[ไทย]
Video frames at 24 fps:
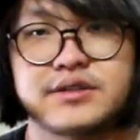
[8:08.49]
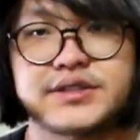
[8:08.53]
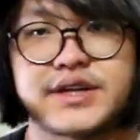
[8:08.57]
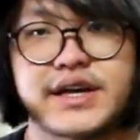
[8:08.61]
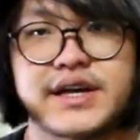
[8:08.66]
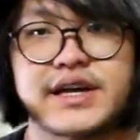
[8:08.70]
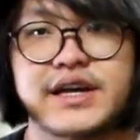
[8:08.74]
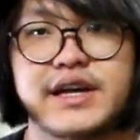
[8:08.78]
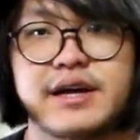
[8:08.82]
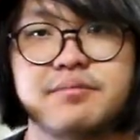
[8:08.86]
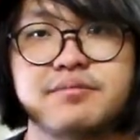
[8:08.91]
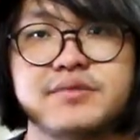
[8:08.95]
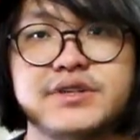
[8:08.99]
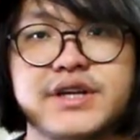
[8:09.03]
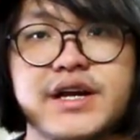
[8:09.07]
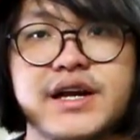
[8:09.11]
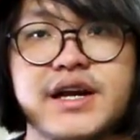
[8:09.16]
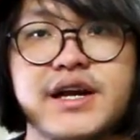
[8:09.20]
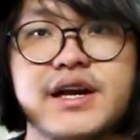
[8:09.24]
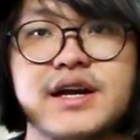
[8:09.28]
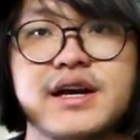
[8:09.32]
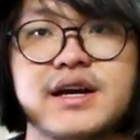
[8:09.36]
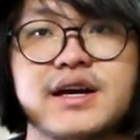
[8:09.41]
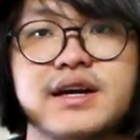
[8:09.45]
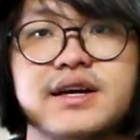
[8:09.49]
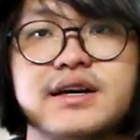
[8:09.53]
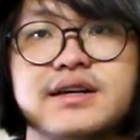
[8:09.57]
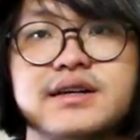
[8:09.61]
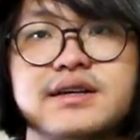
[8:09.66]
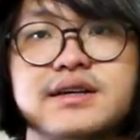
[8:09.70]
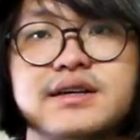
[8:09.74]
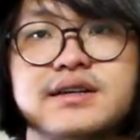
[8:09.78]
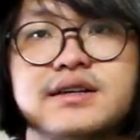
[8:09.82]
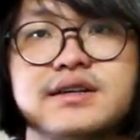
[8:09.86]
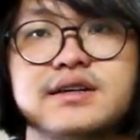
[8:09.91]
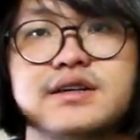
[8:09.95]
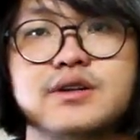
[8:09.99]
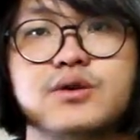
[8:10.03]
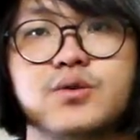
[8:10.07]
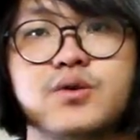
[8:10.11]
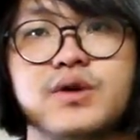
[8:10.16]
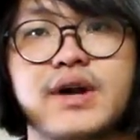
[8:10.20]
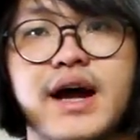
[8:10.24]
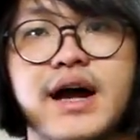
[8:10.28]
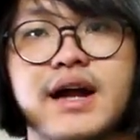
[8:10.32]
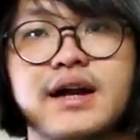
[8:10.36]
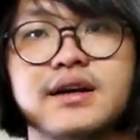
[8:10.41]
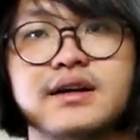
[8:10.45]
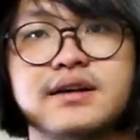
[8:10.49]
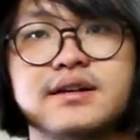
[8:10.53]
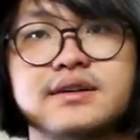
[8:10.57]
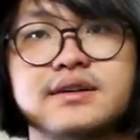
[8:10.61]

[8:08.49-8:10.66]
ใส่ EMG นะฮะดุดัน